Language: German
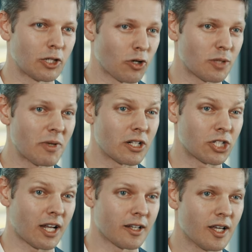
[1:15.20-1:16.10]
Der deutsche
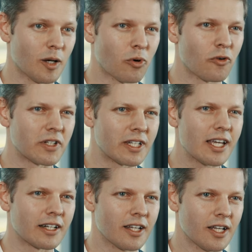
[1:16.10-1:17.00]
Mittelstand
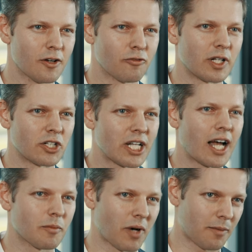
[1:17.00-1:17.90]
profitiert von der
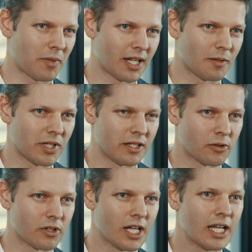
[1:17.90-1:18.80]
starken
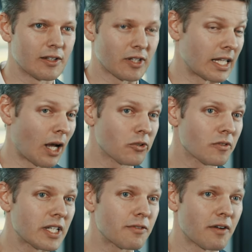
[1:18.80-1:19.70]
Breitbandanbindung, genauso wie die